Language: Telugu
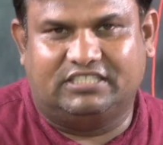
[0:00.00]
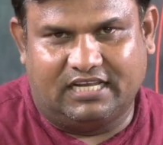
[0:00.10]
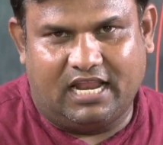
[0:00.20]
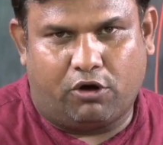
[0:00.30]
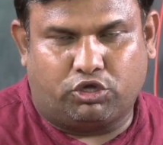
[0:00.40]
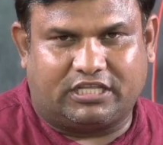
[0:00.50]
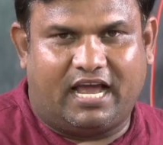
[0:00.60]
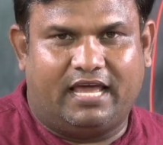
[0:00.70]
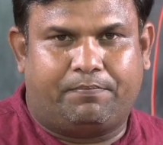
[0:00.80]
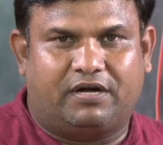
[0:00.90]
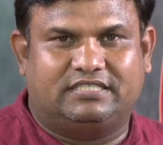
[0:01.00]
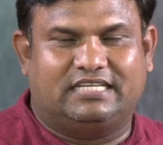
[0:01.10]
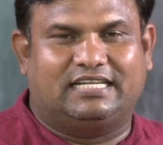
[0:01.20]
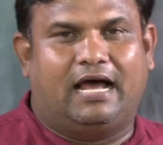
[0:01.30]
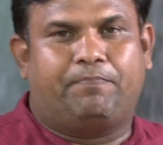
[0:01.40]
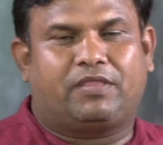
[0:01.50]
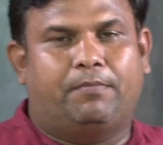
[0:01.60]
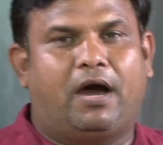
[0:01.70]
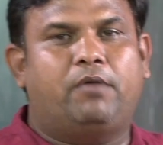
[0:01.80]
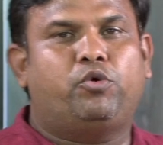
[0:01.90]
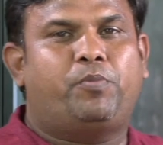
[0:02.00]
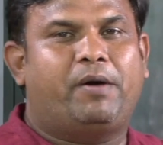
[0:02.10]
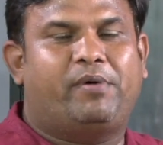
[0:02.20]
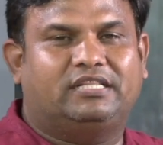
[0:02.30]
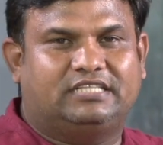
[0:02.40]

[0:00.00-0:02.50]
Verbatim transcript: జిల్లా కొత్తగా ఏర్పాటు చేసిన మహబూబాబాద్